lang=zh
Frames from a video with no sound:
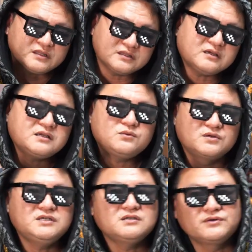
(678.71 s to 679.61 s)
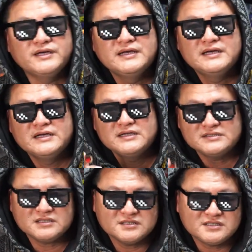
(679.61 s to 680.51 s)
当然，我认为
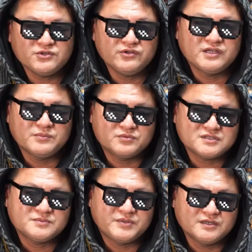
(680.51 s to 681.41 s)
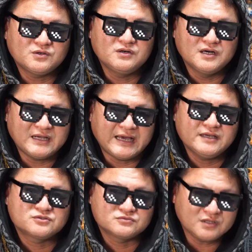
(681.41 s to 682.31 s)
这个幸运也不是凭空而
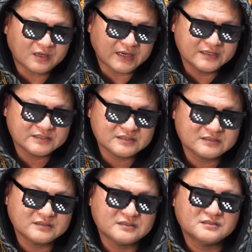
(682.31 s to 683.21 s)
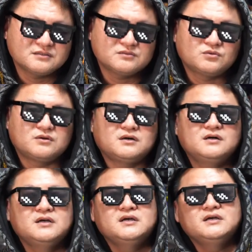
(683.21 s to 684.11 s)
来，主要还是我
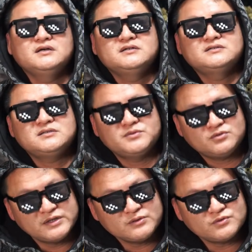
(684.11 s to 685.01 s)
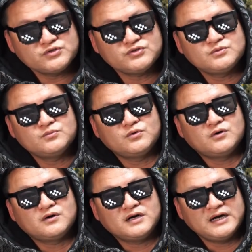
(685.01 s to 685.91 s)
这么多年过去，
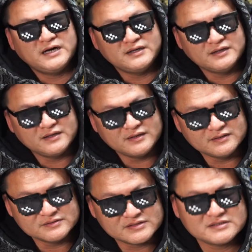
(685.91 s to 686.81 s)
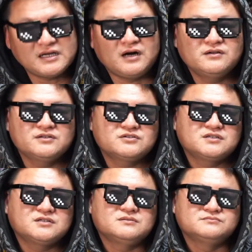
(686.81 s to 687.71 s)
我很自豪的就
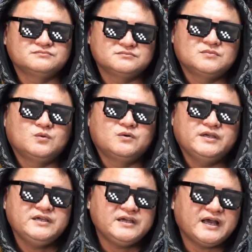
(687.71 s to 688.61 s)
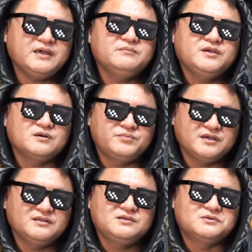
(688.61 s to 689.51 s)
是，嗯，我应该没有
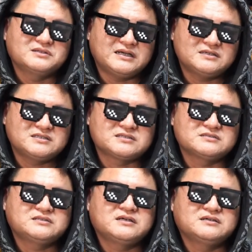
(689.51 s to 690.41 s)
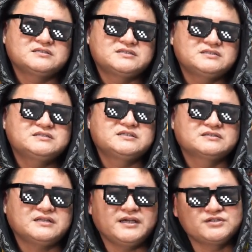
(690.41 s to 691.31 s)
偏离我当时的心
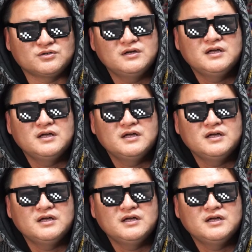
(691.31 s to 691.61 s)
情太久。